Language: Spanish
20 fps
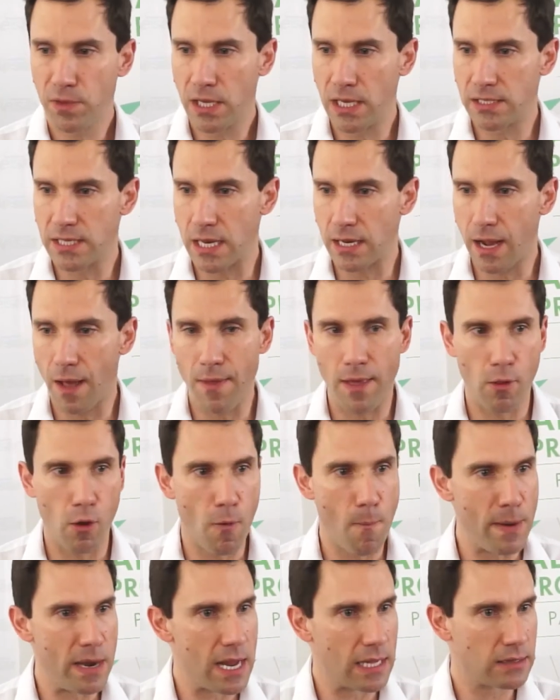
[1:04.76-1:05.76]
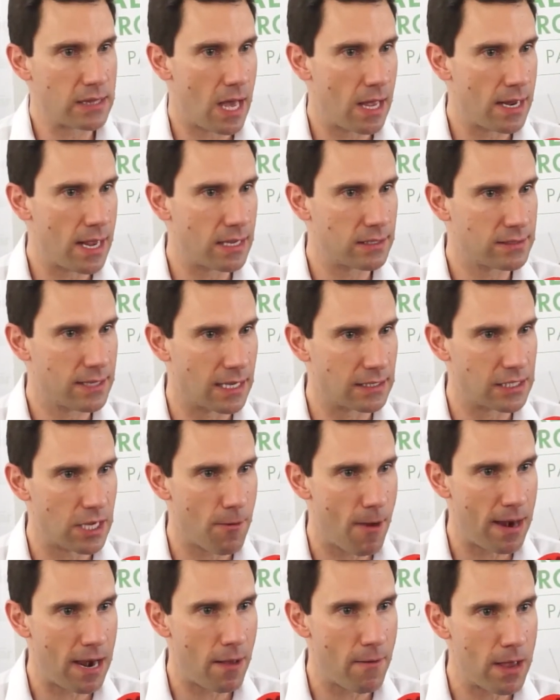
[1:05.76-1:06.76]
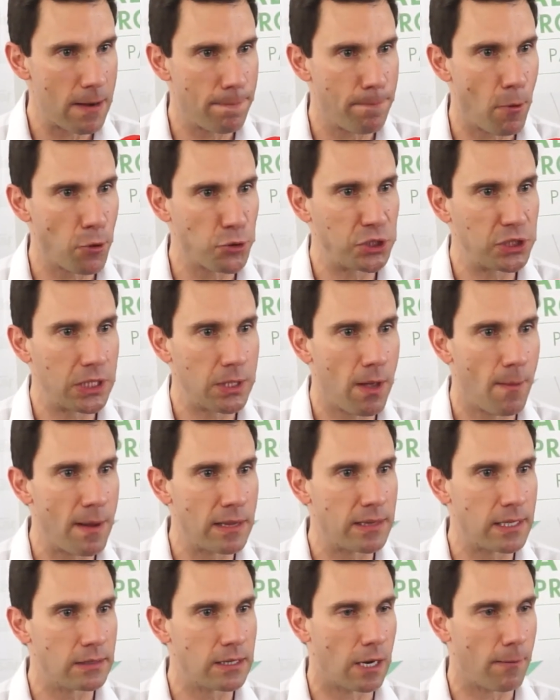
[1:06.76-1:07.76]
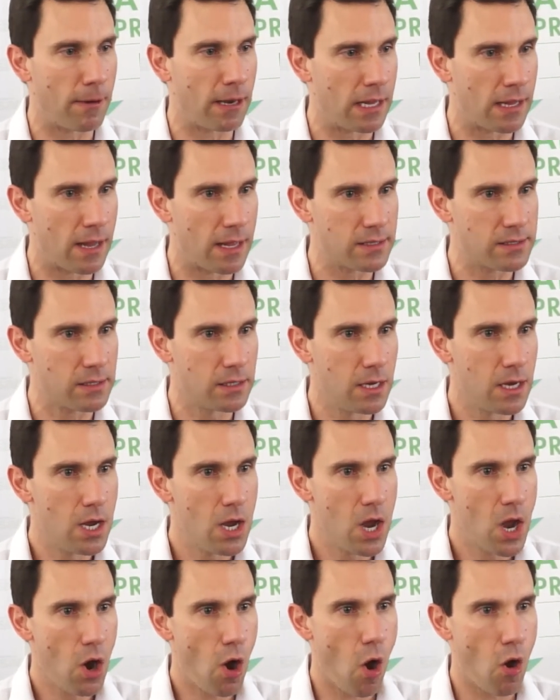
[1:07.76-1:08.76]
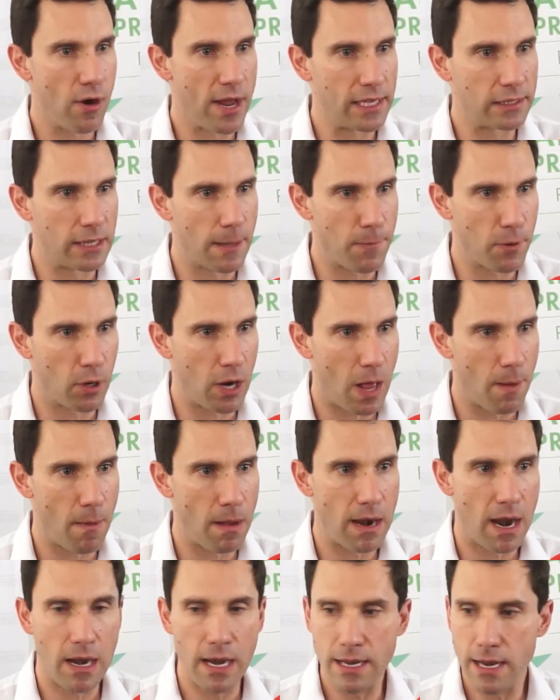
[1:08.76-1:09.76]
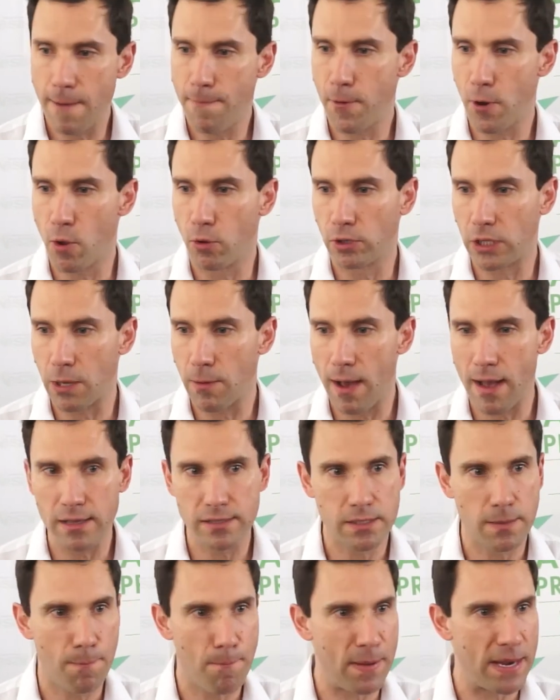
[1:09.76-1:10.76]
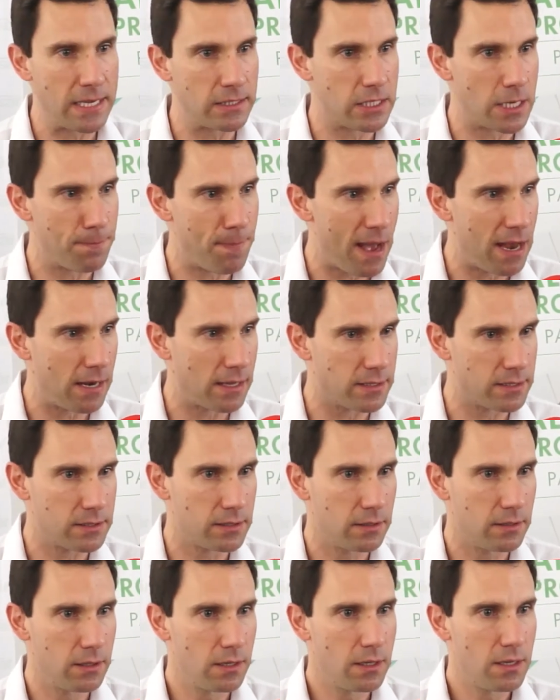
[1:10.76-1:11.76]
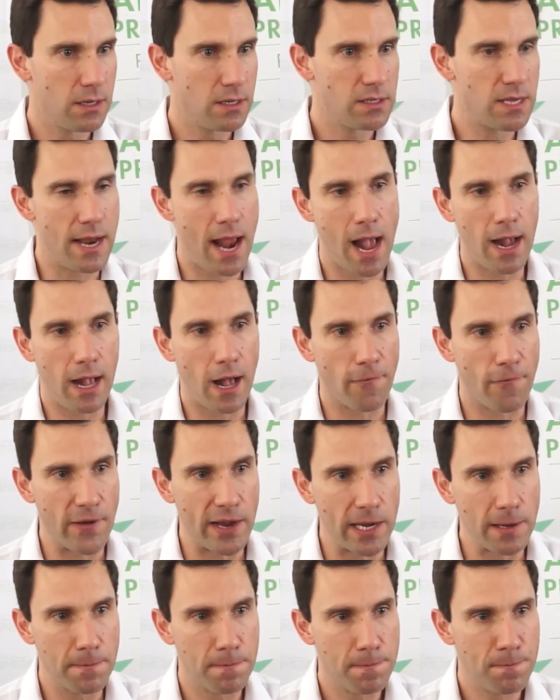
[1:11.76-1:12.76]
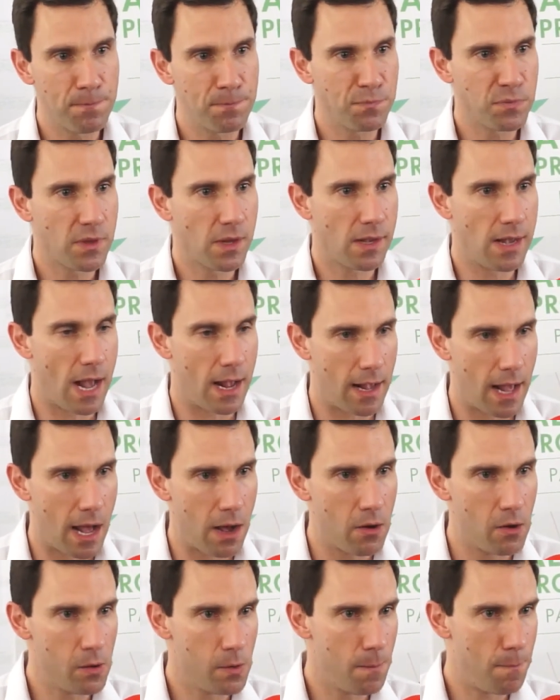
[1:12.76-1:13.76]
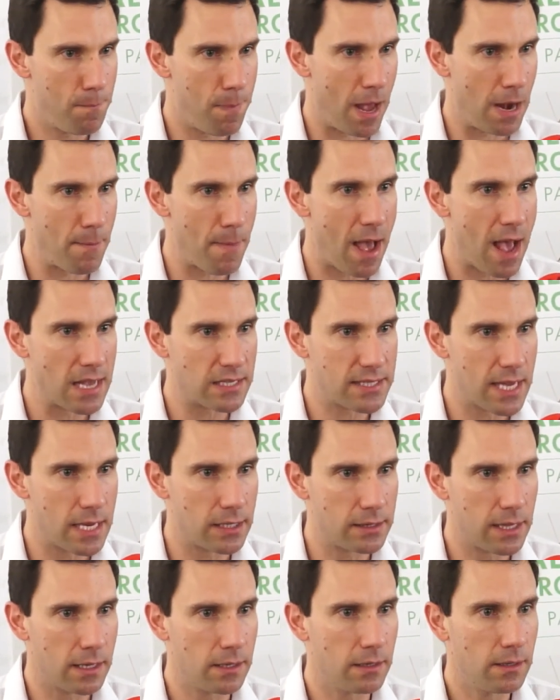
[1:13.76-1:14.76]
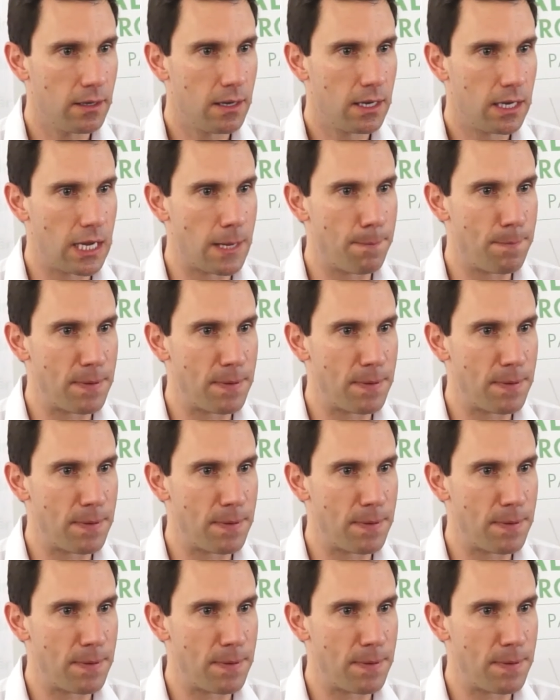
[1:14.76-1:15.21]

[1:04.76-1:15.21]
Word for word: y cerca de 2.000 hectáreas que se van a ver positivamente intervenidas con este programa. Las líneas productivas principales serán café, cacao, palma de aceite y